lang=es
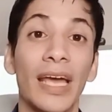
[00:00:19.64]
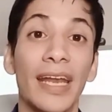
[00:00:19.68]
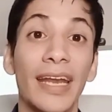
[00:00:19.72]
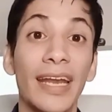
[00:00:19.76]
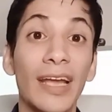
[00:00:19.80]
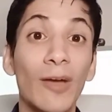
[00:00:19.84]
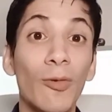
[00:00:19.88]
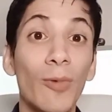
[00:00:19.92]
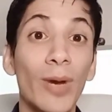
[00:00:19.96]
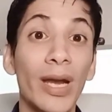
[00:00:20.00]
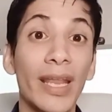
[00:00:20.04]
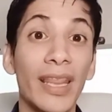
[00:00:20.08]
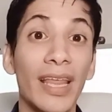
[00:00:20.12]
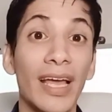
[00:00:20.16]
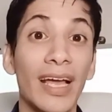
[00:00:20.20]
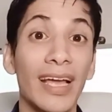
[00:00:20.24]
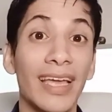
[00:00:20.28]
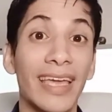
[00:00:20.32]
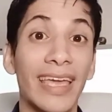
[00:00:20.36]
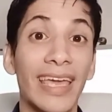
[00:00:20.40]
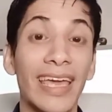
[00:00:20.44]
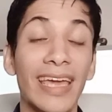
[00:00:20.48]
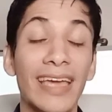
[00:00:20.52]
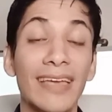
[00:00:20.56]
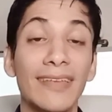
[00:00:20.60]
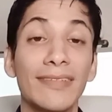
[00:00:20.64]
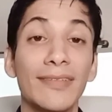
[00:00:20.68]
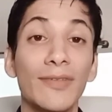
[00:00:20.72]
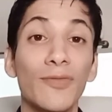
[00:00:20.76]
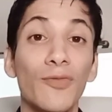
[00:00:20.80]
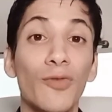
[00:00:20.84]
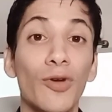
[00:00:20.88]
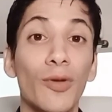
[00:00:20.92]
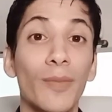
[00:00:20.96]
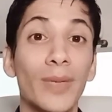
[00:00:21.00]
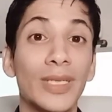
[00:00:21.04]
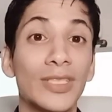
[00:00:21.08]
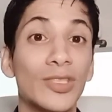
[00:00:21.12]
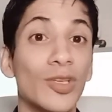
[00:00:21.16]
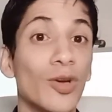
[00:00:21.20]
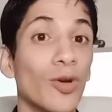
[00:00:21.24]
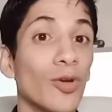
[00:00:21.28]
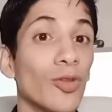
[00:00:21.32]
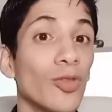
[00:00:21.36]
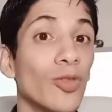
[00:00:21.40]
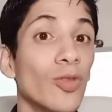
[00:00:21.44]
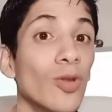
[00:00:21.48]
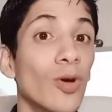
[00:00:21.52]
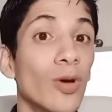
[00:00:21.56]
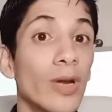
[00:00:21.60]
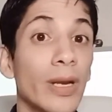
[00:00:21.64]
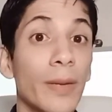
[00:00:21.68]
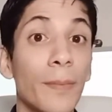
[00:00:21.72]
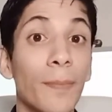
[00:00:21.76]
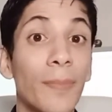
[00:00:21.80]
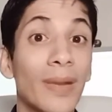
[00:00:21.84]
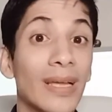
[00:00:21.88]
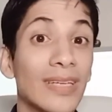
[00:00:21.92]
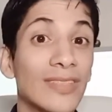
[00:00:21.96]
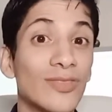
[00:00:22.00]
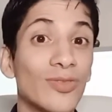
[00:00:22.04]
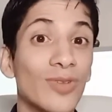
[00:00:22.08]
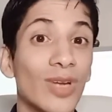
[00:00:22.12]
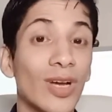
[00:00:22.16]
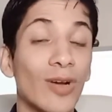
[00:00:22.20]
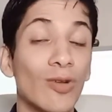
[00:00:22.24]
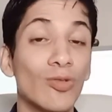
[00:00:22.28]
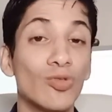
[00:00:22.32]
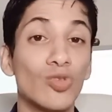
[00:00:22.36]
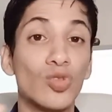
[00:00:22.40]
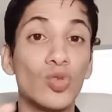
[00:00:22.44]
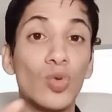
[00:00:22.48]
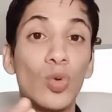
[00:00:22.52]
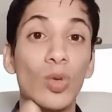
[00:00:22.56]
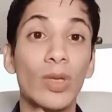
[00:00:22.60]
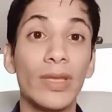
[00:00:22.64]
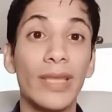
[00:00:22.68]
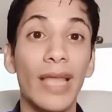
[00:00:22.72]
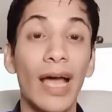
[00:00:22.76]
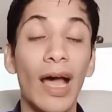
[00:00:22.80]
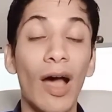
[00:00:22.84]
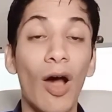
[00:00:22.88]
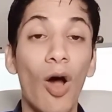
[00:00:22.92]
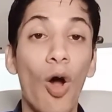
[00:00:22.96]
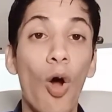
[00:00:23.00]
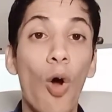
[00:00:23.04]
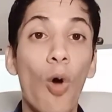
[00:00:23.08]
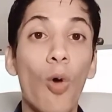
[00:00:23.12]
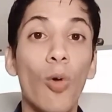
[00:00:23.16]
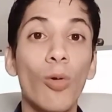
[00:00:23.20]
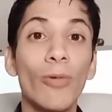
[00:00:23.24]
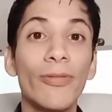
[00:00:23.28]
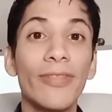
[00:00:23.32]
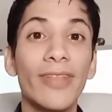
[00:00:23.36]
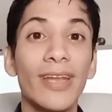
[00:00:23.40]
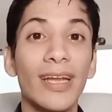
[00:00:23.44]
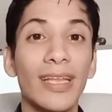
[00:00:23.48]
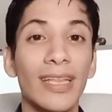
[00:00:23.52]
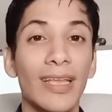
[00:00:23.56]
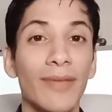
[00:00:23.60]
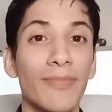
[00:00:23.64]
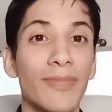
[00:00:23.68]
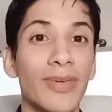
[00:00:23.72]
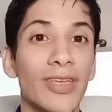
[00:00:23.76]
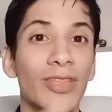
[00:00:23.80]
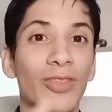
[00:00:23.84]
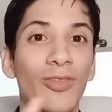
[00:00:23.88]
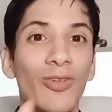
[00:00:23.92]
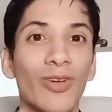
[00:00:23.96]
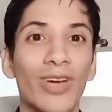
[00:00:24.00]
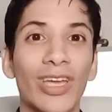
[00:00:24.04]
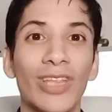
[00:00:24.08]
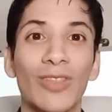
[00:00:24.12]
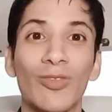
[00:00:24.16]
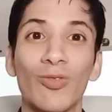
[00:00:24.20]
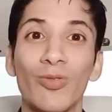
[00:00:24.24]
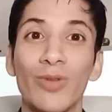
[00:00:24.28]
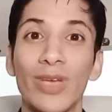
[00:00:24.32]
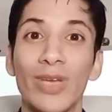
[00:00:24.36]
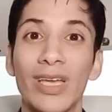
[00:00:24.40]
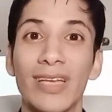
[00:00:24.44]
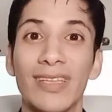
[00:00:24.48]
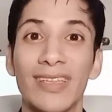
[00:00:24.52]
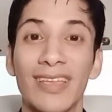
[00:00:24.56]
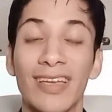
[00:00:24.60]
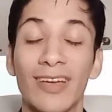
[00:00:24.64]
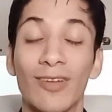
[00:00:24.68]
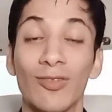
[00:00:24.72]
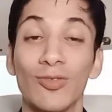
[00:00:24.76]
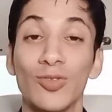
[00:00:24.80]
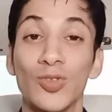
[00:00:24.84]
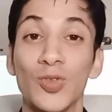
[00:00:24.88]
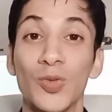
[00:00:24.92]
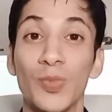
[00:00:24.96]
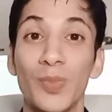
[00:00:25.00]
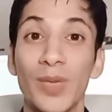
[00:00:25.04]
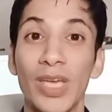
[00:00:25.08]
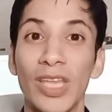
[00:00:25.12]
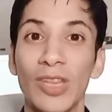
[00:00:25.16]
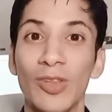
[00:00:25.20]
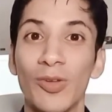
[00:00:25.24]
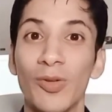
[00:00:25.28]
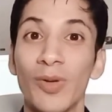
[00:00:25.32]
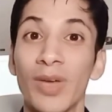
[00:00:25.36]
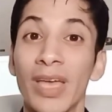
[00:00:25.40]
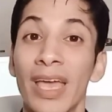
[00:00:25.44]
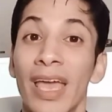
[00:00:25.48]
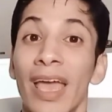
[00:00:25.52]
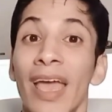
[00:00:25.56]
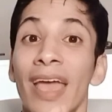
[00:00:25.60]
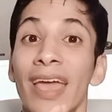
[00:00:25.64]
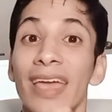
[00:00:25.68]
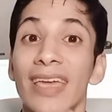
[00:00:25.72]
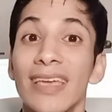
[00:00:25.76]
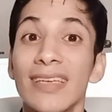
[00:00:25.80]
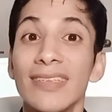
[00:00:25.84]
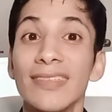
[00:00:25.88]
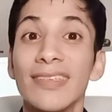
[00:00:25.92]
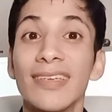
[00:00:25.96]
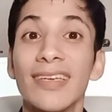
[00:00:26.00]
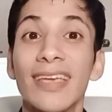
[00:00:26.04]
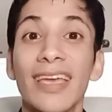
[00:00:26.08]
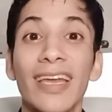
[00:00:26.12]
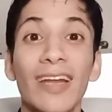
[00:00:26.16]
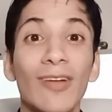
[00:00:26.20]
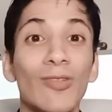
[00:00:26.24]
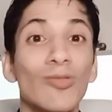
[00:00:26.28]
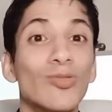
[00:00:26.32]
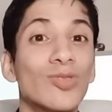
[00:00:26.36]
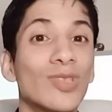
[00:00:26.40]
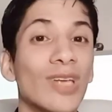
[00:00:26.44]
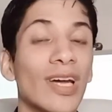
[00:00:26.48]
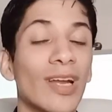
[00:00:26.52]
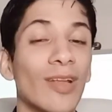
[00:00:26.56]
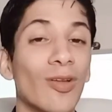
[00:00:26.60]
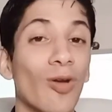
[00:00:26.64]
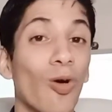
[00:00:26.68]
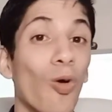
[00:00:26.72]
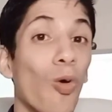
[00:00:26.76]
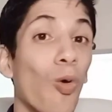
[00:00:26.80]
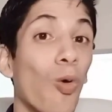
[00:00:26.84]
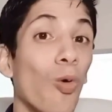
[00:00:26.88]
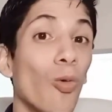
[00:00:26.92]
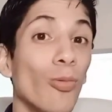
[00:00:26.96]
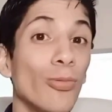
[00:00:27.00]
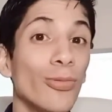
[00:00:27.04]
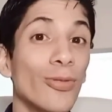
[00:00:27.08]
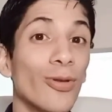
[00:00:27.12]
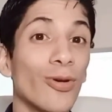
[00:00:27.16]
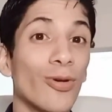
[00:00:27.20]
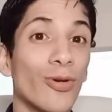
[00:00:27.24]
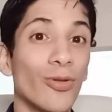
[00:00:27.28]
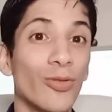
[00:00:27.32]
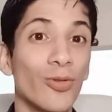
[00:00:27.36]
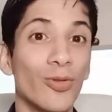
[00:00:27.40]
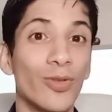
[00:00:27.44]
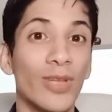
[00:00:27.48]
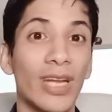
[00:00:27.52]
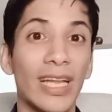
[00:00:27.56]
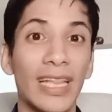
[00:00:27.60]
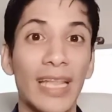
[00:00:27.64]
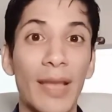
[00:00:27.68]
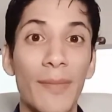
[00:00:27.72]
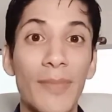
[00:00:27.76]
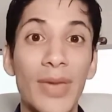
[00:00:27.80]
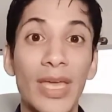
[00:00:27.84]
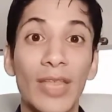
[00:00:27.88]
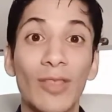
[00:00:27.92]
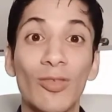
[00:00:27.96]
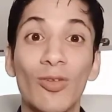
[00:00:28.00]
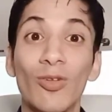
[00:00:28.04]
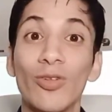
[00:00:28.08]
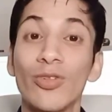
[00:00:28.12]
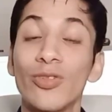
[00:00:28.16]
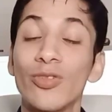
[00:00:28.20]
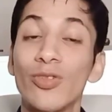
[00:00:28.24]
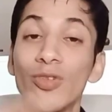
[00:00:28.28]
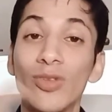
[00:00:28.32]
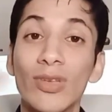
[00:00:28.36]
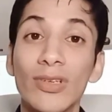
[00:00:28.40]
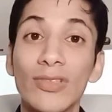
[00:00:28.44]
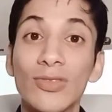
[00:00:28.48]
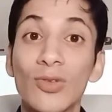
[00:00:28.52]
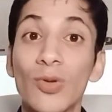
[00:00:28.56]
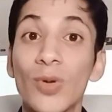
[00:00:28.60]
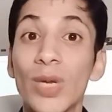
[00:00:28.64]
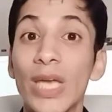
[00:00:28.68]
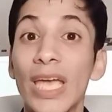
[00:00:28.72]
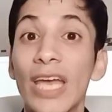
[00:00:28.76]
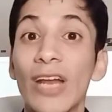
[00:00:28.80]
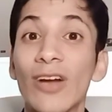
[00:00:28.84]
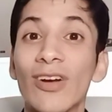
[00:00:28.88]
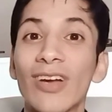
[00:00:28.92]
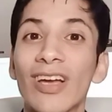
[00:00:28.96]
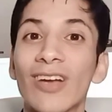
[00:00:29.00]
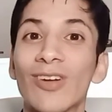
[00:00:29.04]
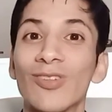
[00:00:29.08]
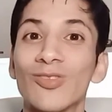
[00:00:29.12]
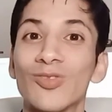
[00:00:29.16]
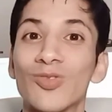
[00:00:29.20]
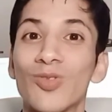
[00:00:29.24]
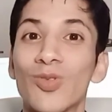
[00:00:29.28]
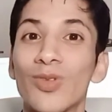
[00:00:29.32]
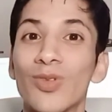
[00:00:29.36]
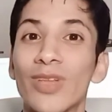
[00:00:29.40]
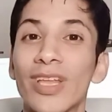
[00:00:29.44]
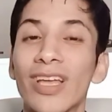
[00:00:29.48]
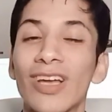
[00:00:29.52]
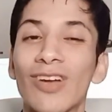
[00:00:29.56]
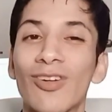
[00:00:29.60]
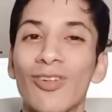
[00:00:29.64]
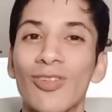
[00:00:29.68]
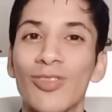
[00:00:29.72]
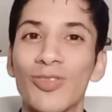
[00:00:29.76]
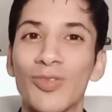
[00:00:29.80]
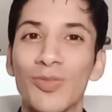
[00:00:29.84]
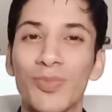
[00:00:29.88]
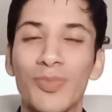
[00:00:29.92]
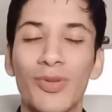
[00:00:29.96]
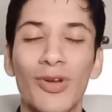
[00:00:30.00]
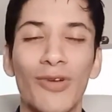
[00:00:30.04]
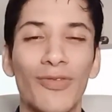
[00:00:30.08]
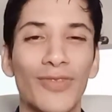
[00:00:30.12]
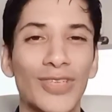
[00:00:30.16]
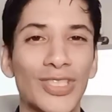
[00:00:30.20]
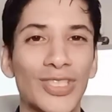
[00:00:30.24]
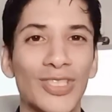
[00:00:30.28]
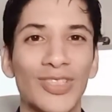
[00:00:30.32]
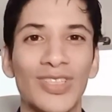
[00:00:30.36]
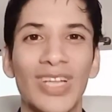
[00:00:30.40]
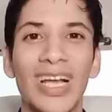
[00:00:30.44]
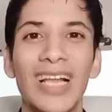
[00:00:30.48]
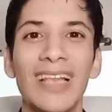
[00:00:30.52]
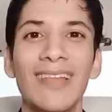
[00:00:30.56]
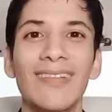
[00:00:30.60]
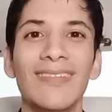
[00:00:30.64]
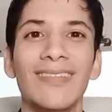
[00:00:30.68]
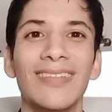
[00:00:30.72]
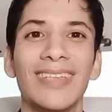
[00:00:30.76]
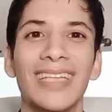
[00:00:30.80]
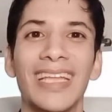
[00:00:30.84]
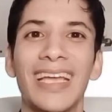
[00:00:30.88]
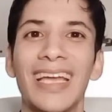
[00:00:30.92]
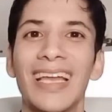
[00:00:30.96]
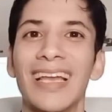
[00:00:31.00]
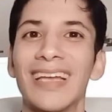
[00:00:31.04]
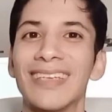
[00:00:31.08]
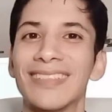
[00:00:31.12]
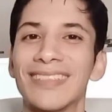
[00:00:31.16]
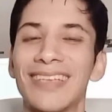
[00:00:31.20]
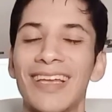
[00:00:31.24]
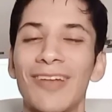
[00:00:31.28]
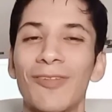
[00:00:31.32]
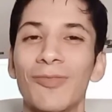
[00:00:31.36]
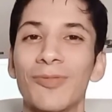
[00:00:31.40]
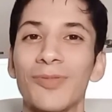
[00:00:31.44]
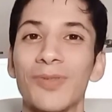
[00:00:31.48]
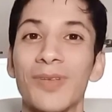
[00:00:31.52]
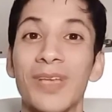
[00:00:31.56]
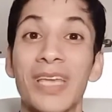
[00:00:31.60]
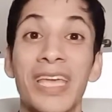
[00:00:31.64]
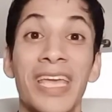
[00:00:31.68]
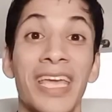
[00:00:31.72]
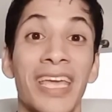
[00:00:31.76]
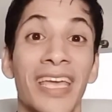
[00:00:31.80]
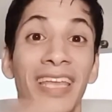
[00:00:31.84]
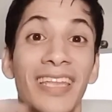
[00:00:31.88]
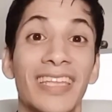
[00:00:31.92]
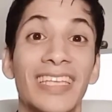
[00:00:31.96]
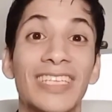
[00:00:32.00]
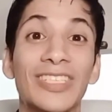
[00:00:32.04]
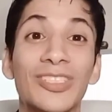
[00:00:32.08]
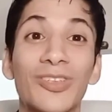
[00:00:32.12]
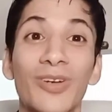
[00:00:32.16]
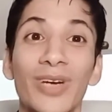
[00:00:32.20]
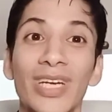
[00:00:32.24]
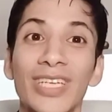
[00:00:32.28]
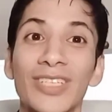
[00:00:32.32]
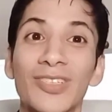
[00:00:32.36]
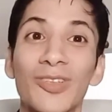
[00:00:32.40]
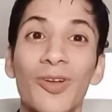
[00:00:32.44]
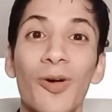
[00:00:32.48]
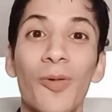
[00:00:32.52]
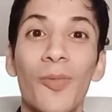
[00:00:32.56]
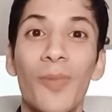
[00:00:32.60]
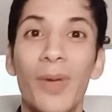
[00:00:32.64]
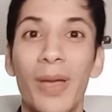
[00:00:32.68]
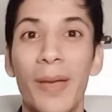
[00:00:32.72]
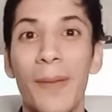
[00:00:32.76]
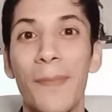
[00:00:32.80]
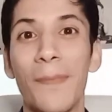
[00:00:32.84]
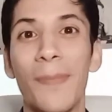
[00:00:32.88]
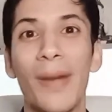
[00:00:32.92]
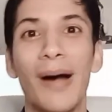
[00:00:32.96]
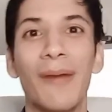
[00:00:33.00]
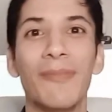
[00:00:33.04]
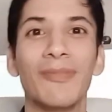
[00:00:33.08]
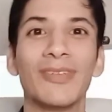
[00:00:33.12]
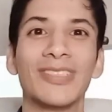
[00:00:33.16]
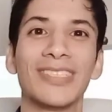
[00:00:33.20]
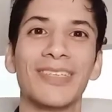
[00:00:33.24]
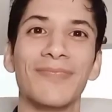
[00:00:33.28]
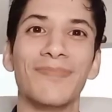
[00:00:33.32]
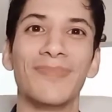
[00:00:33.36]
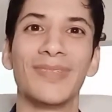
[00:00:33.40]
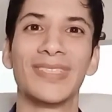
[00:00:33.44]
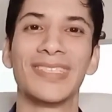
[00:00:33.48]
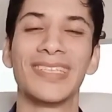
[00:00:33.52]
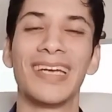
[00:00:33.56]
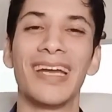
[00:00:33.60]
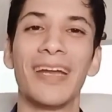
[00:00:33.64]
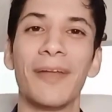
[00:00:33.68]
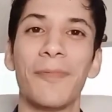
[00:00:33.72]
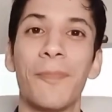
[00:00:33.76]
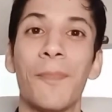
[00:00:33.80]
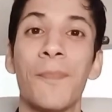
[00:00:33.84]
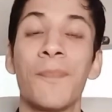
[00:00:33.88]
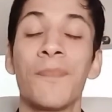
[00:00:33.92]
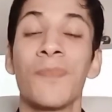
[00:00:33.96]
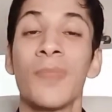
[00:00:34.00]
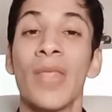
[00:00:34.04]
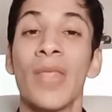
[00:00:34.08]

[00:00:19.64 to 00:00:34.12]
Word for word: Recuerda que esta información no reemplaza una consulta o un tratamiento que tú ya estés consumiendo. Y si quieres usarla junto con tu tratamiento, yo te sugiero que consultes con tu profesional de la salud. Dicho esto, vamos a empezar.